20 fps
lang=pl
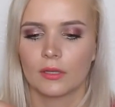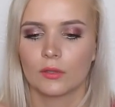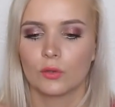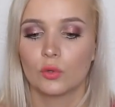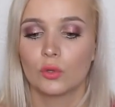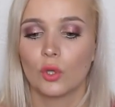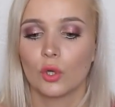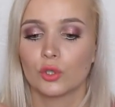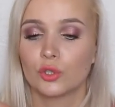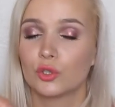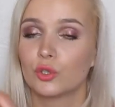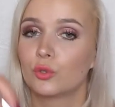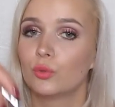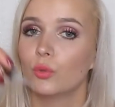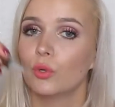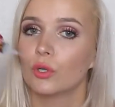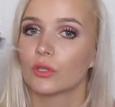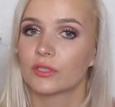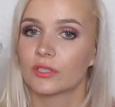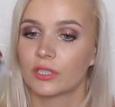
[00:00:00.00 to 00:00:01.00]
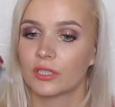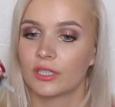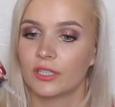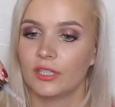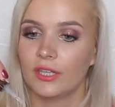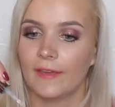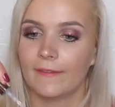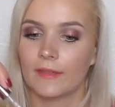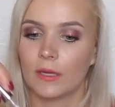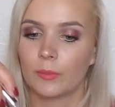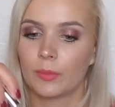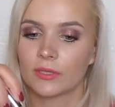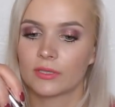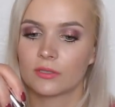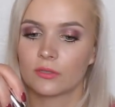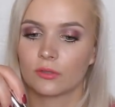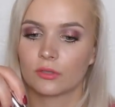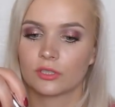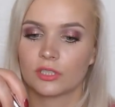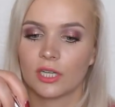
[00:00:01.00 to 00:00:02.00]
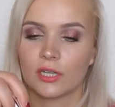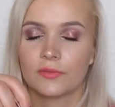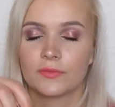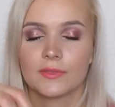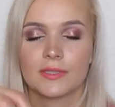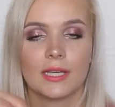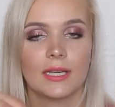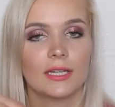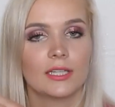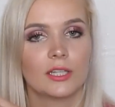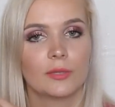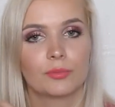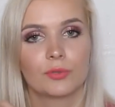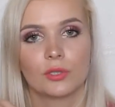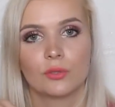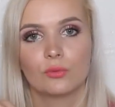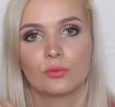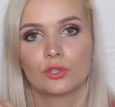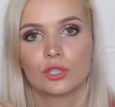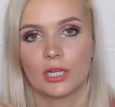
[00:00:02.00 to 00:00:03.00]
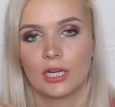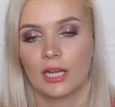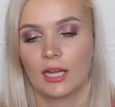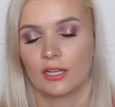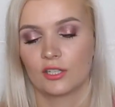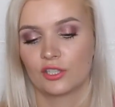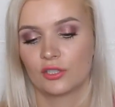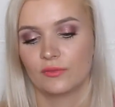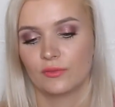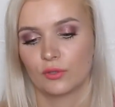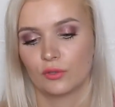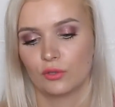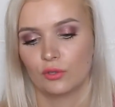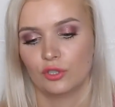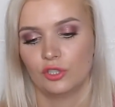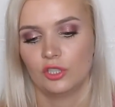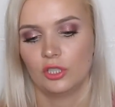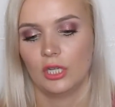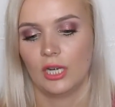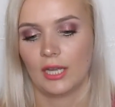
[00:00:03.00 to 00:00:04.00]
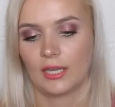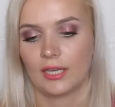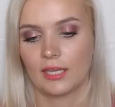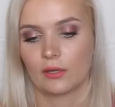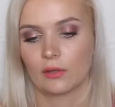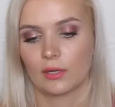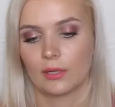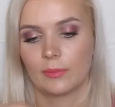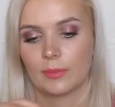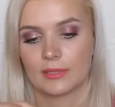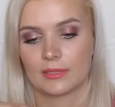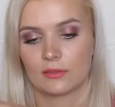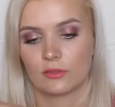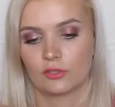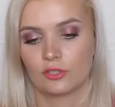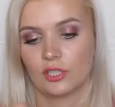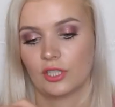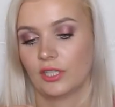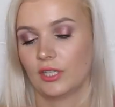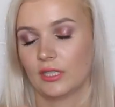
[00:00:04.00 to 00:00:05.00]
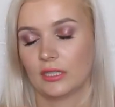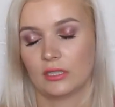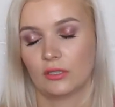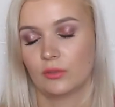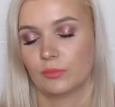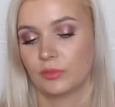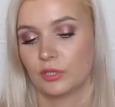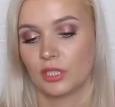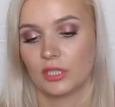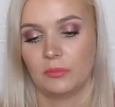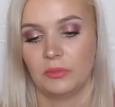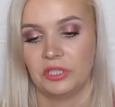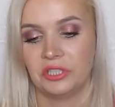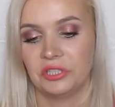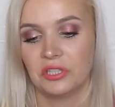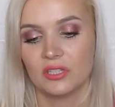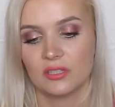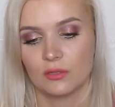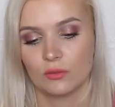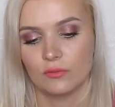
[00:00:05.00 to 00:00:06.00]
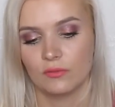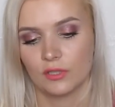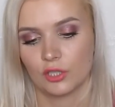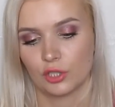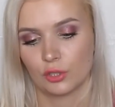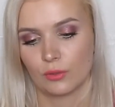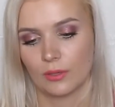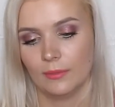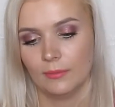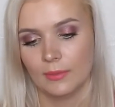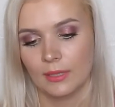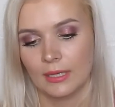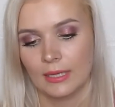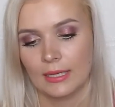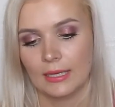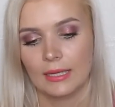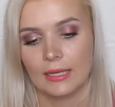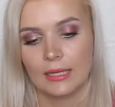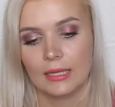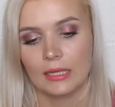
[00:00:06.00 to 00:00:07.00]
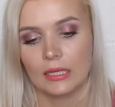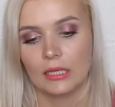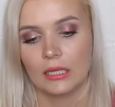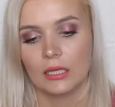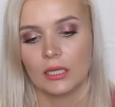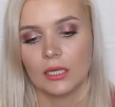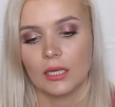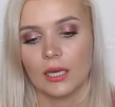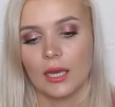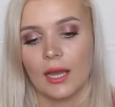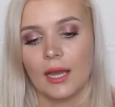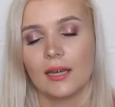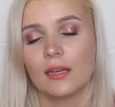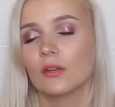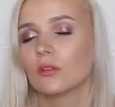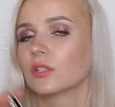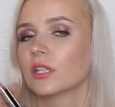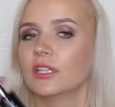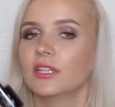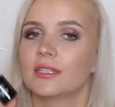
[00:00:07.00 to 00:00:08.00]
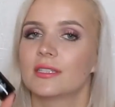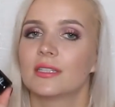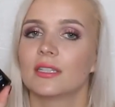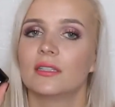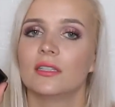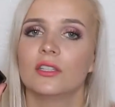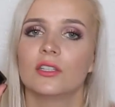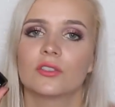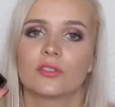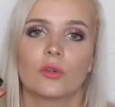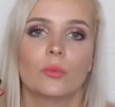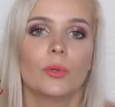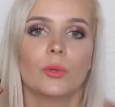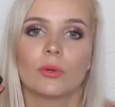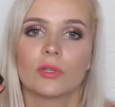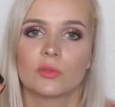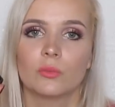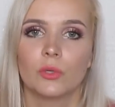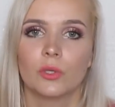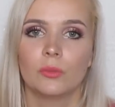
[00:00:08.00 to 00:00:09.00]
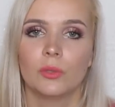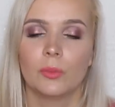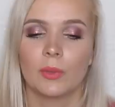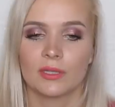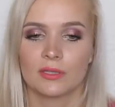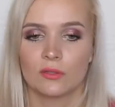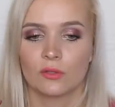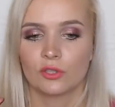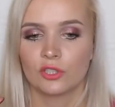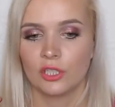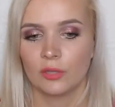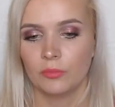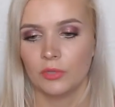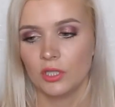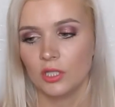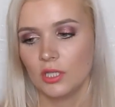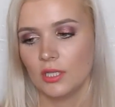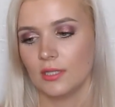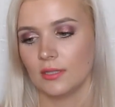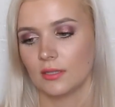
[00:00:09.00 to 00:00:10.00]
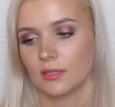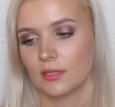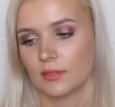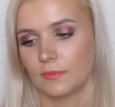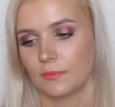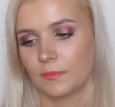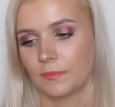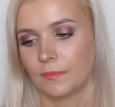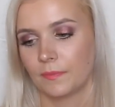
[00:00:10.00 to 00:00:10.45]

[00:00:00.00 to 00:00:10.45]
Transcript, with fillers: dość długo schnie na paznokciach, wcale nie przedłuża żywotności lakieru na paznokciach, ja tego przynajmniej nie zauważyłam. Ale ona niestety nie zrobiła z moimi paznokciami nic.